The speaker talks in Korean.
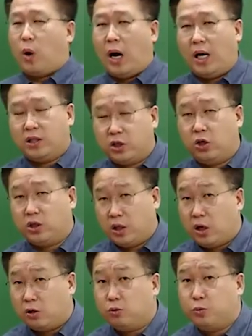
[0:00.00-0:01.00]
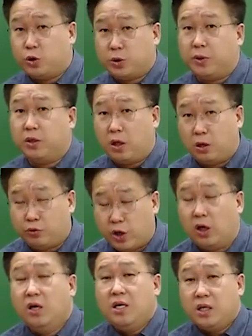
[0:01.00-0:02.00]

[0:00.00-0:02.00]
과정이라고 보시면 되고요.